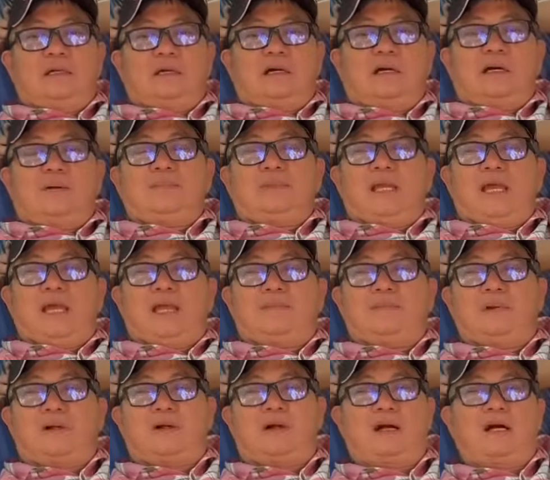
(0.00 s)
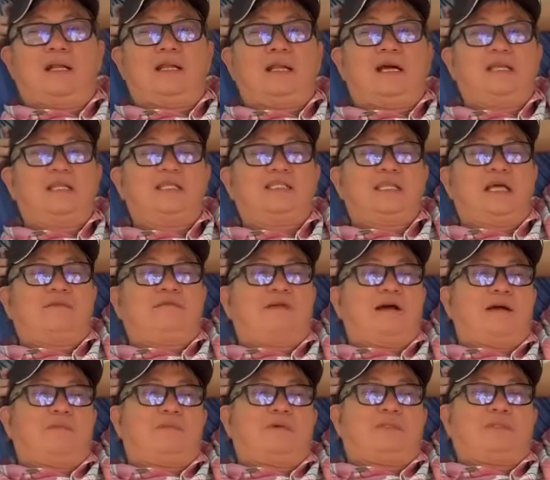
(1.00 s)
hôm nay mà còn ở lại với xác
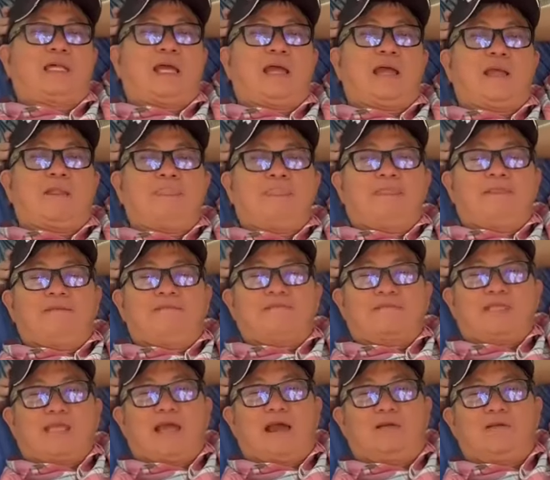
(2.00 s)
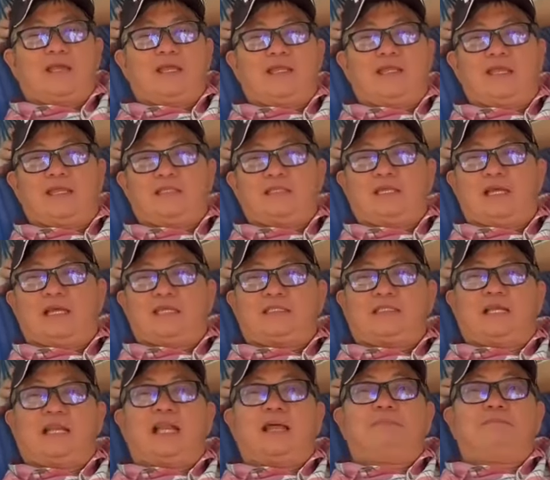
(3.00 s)
phàm của ta sau này về trời
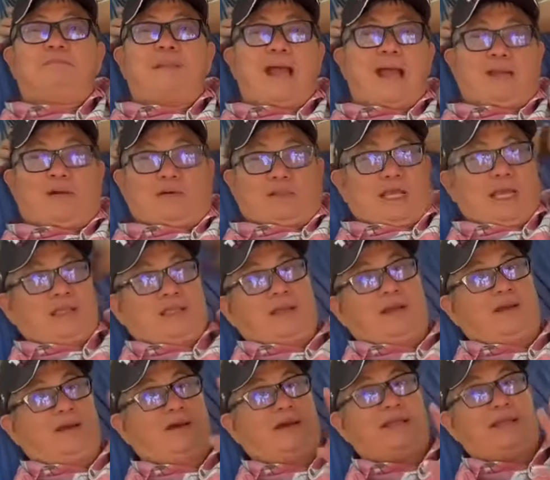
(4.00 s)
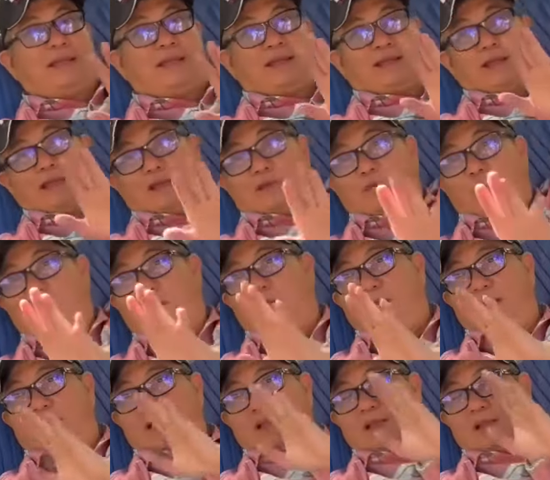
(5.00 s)
sẽ làm bạn của ta nhớ rõ nha cái này nguyên
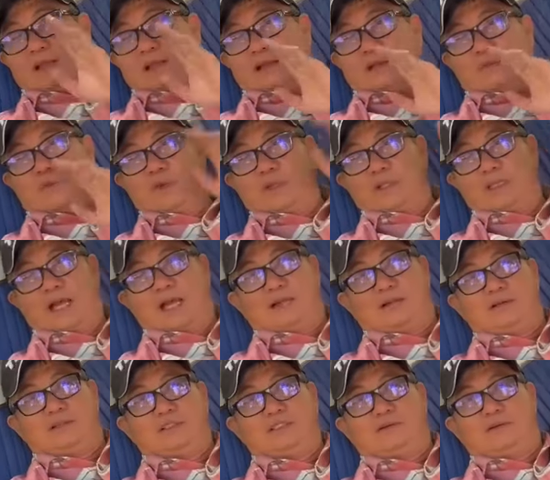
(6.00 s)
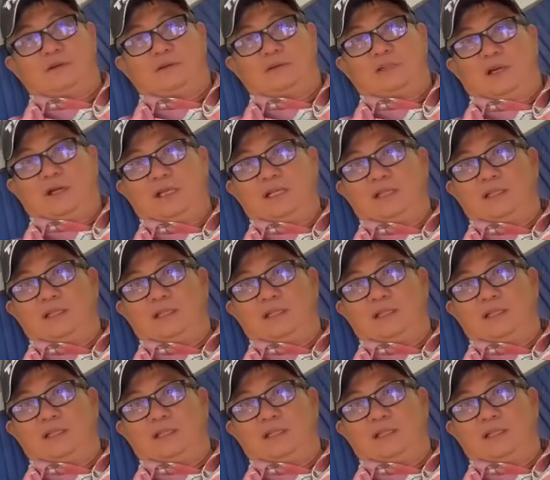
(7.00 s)
lời nguyên thần của sư phụ nói